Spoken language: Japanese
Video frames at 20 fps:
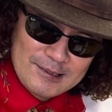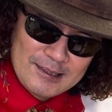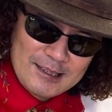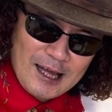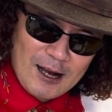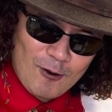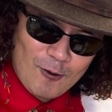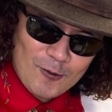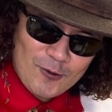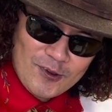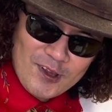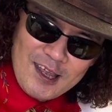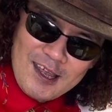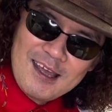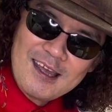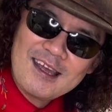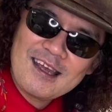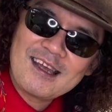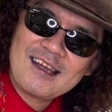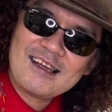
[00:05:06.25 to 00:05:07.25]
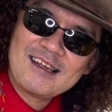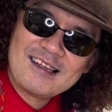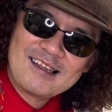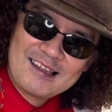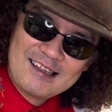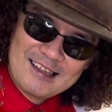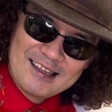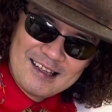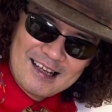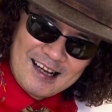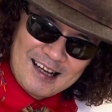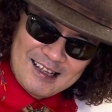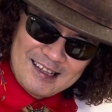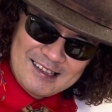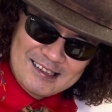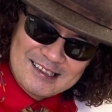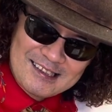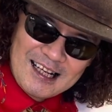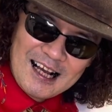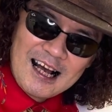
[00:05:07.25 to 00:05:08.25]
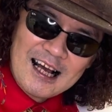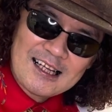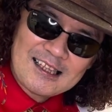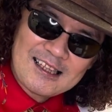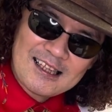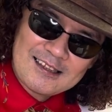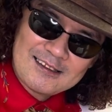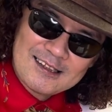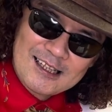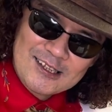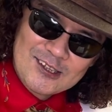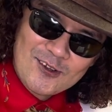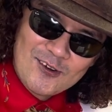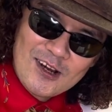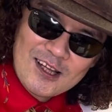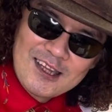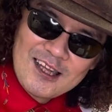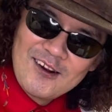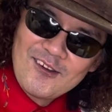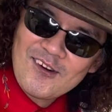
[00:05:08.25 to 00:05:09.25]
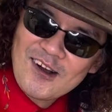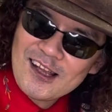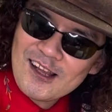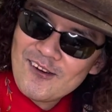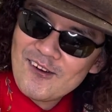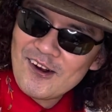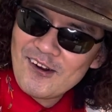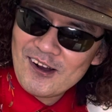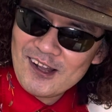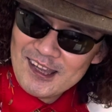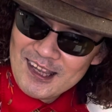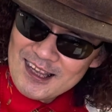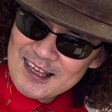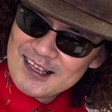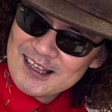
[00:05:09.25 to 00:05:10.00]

なるほどね。はい。じゃあ、多少合ってるのかな、これはね。